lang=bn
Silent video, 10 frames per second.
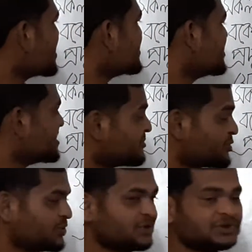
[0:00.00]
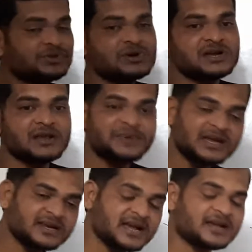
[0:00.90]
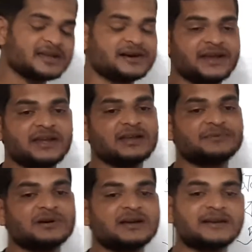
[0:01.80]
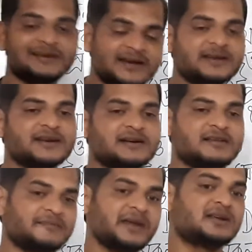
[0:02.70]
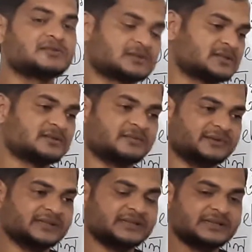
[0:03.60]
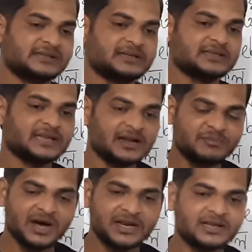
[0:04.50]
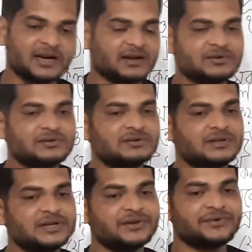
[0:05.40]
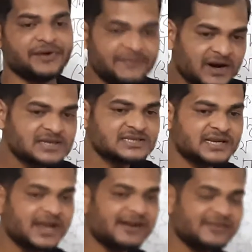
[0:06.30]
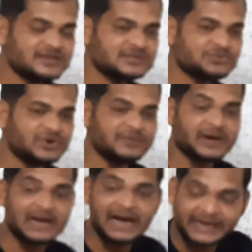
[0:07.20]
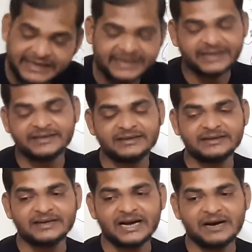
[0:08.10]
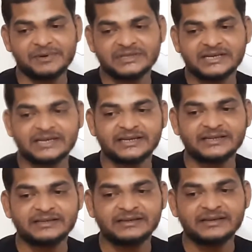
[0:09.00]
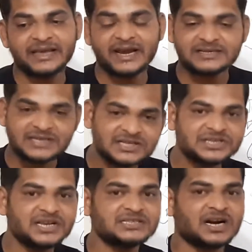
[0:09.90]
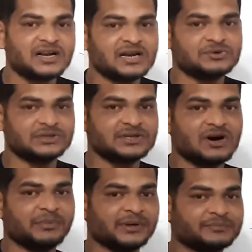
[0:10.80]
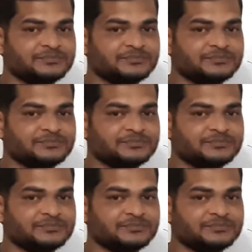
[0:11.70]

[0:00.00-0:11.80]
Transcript: এন্ট্রিতে প্রদত্ত ডেবিটকে ক্রেডিট এবং ক্রেডিটকে ডেবিট করতে হবে তার মানে দাঁড়ালো রিভার্সিং এন্ট্রিস করিবার আগে আমাদেরকে অ্যাডজাস্টিং জার্নাল করতে হবে